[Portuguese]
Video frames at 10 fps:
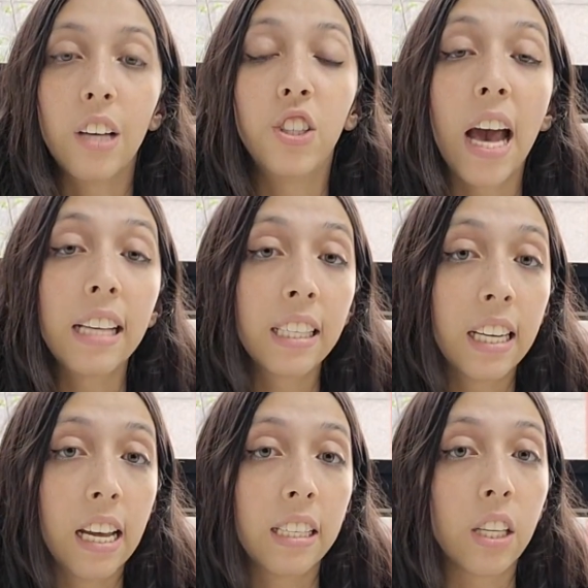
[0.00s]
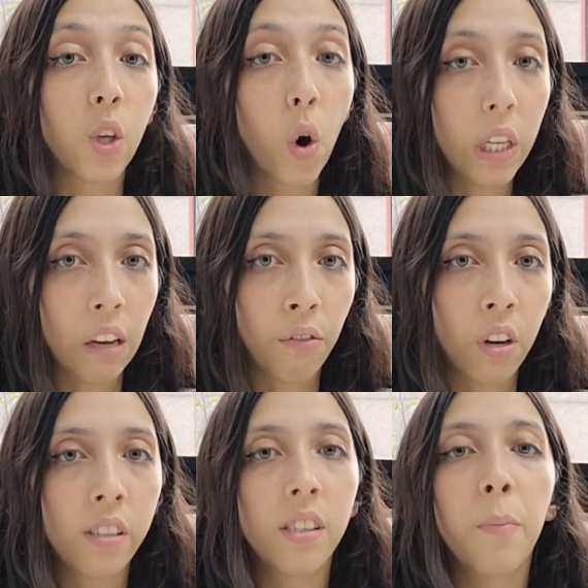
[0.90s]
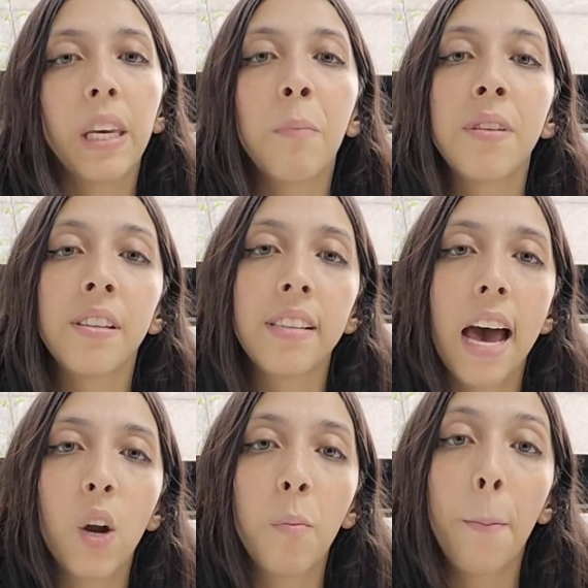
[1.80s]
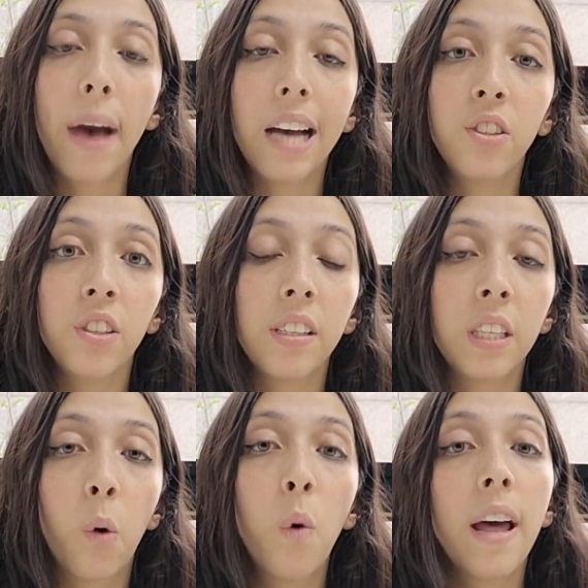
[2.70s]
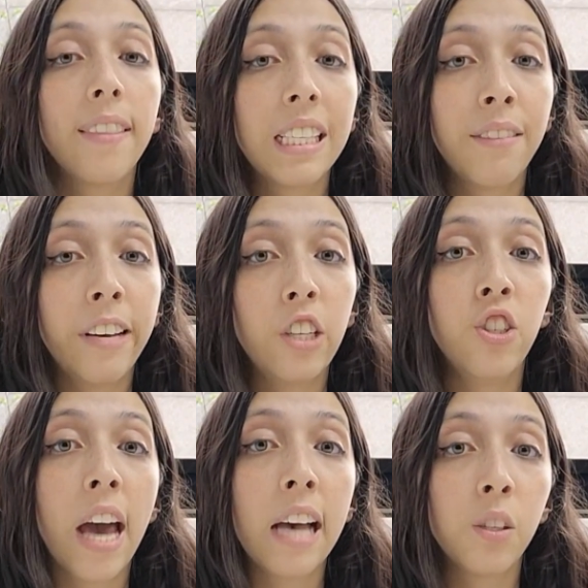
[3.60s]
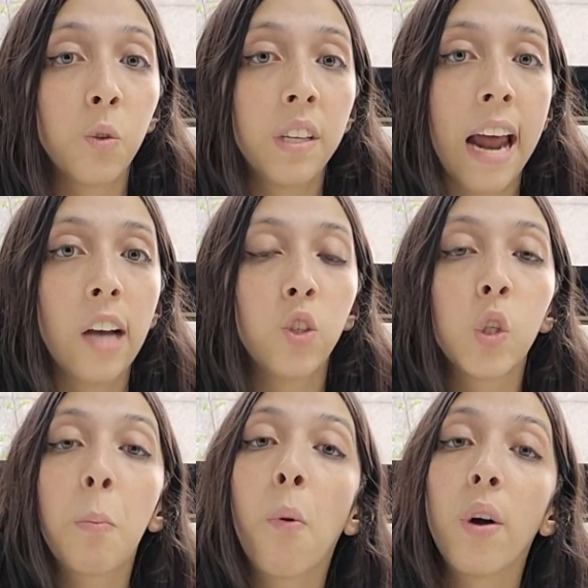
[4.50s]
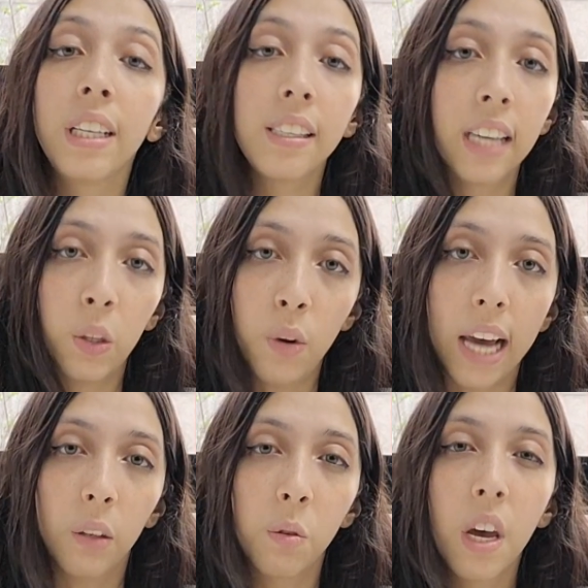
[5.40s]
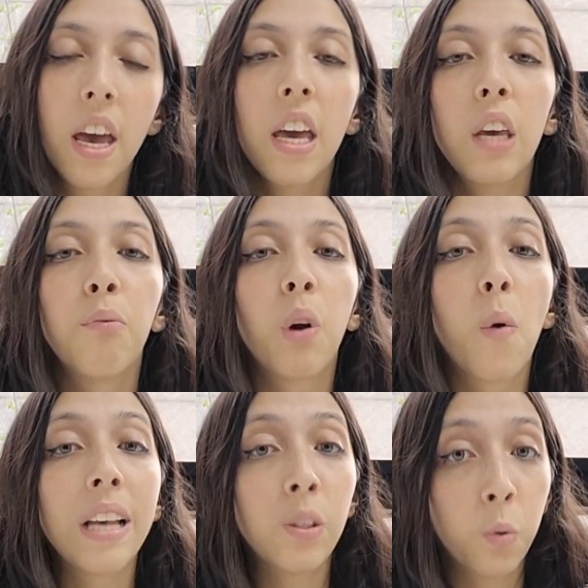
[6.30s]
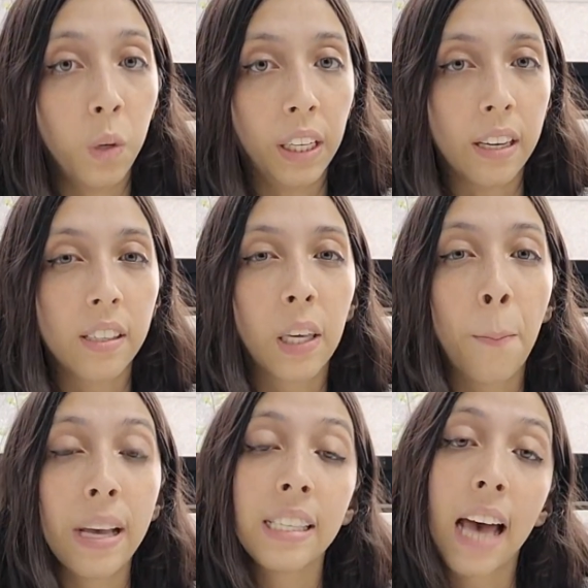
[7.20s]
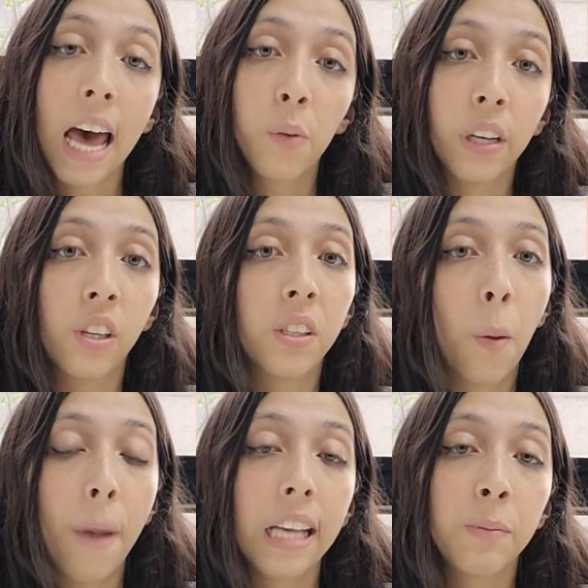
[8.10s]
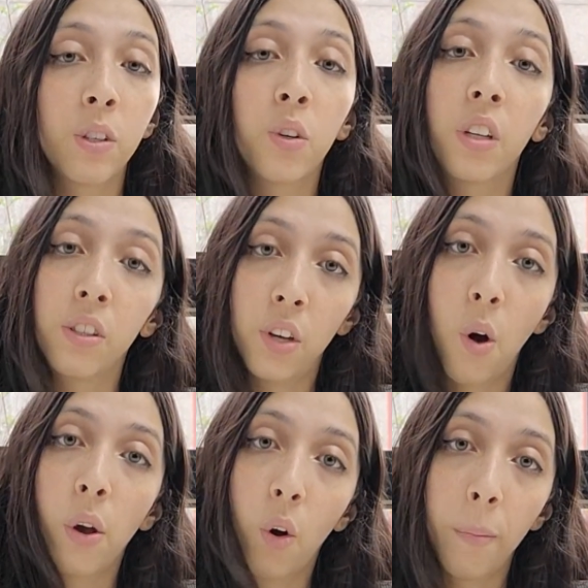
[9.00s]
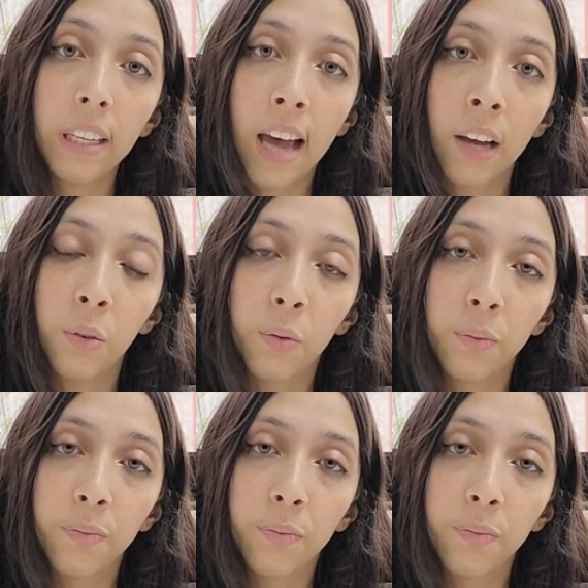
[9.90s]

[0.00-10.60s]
Já as crianças onívoras também apresentaram uma baixa ingestão, dessa vez de ácidos graxos poliinsaturados, e foram as únicas que passaram a ingestão máxima de colesterol recomendado.